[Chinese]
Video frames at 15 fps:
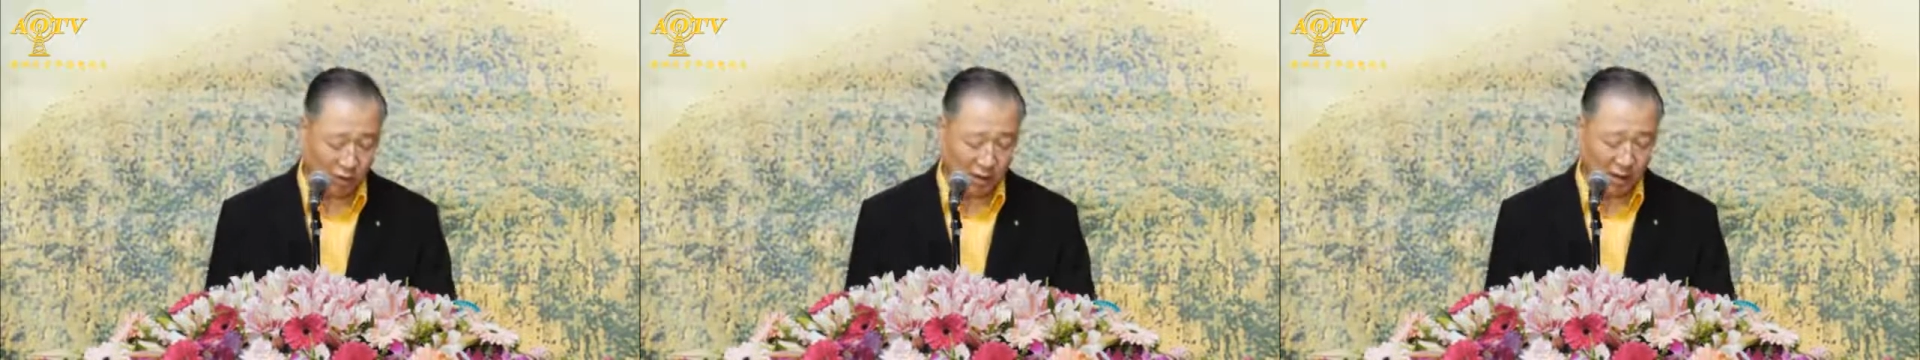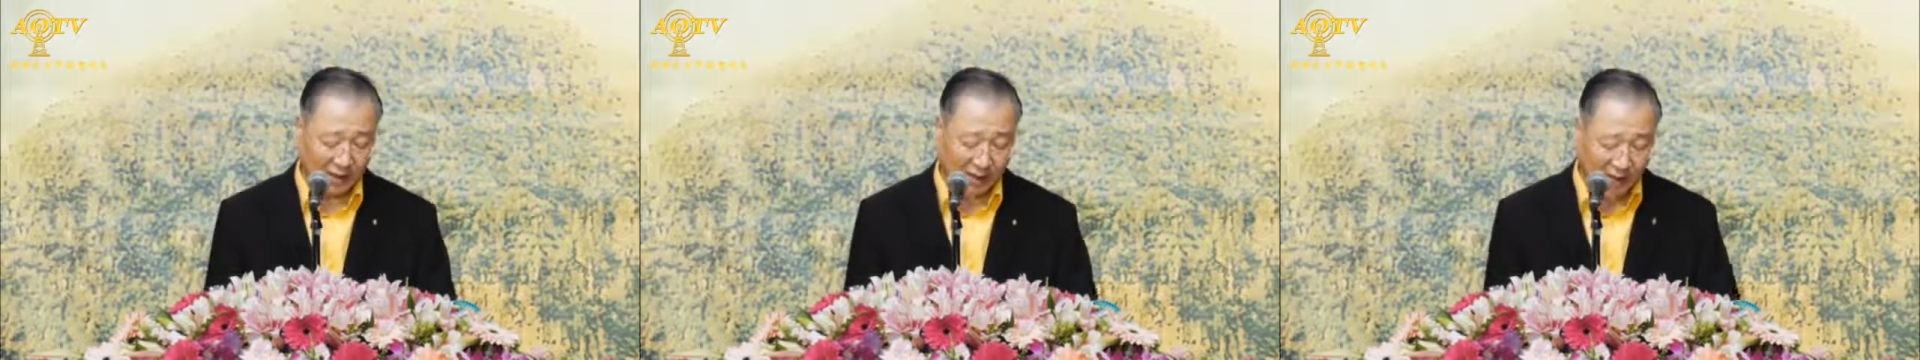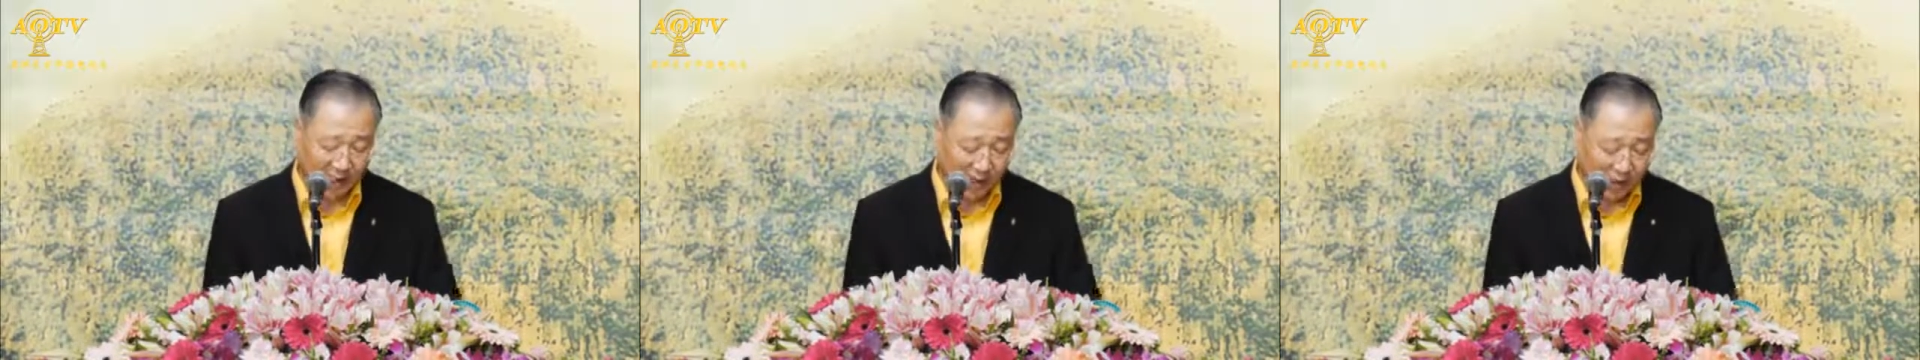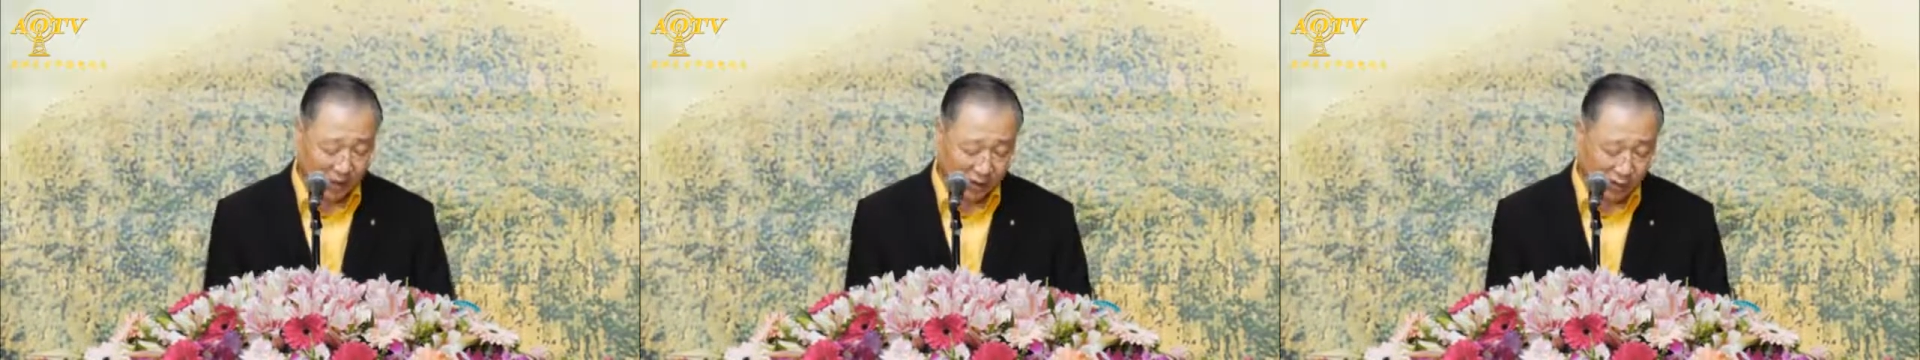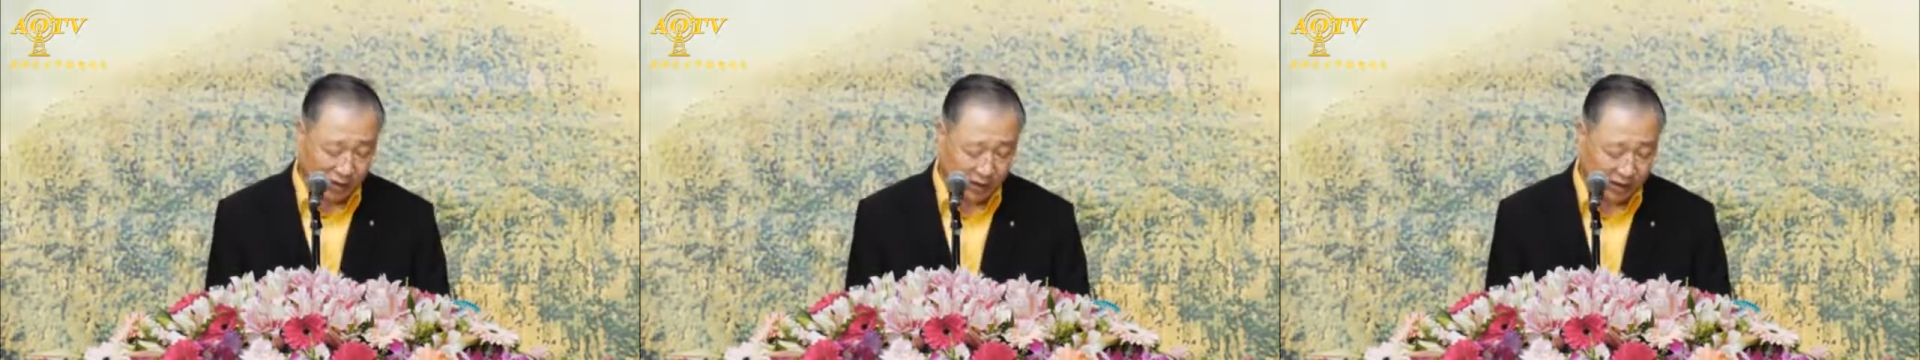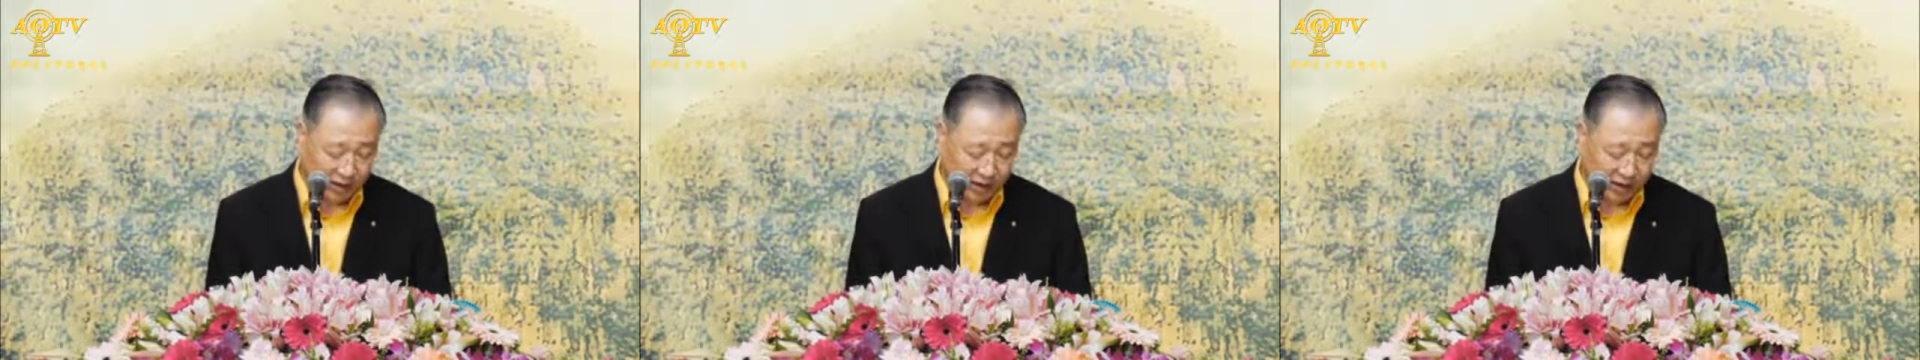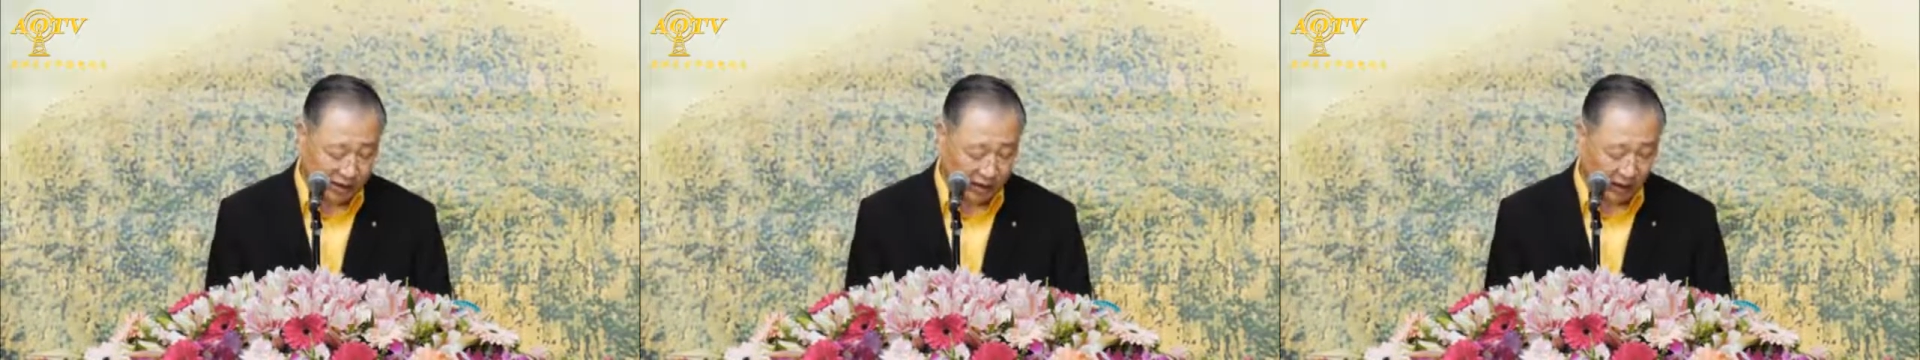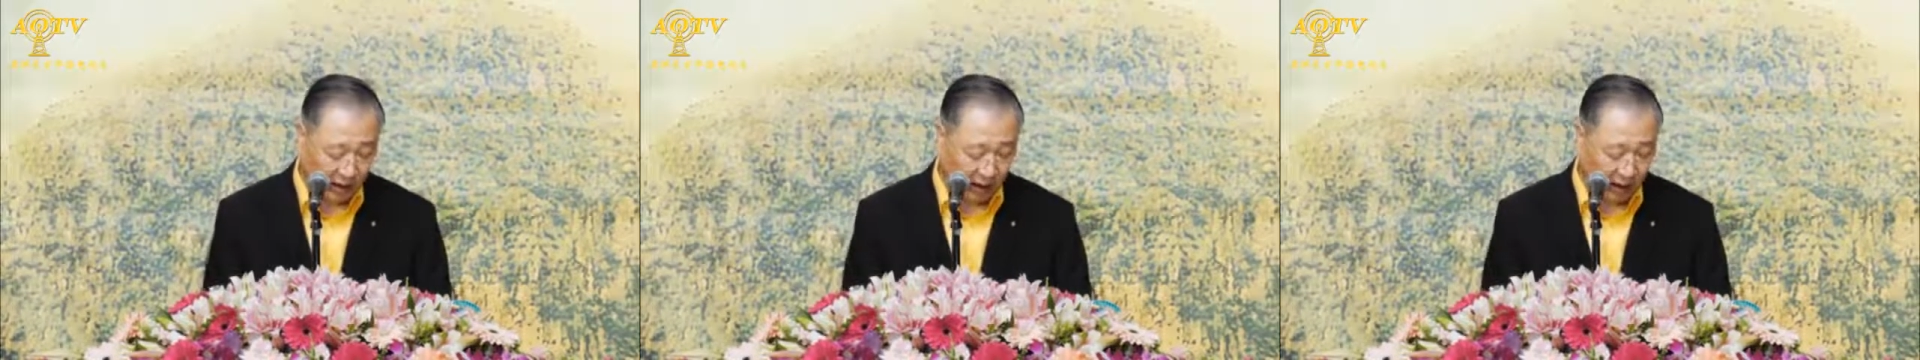他开出一个治
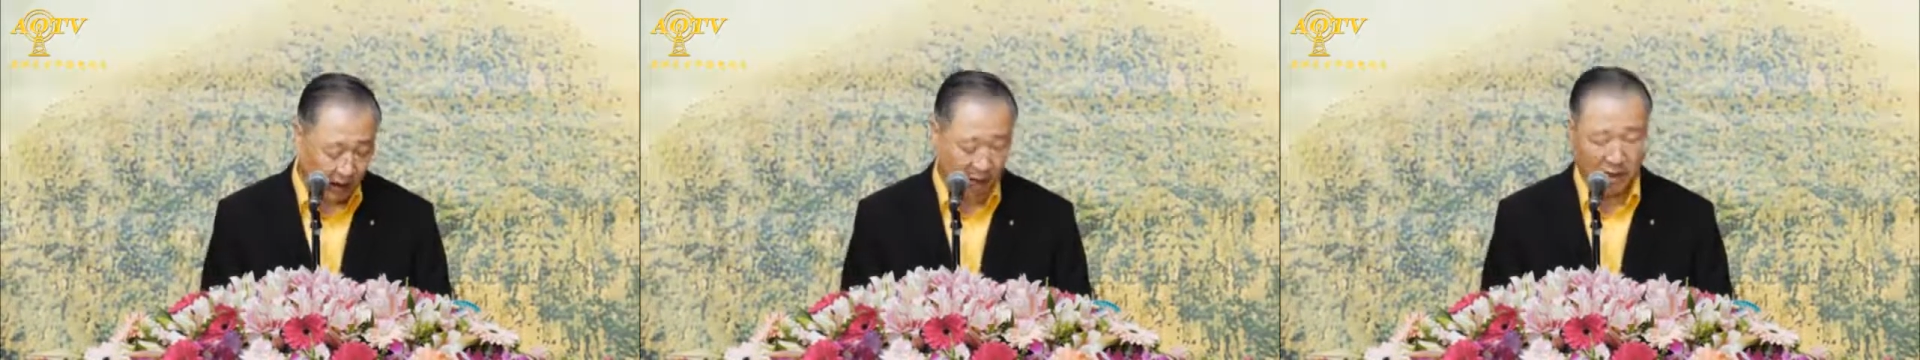疗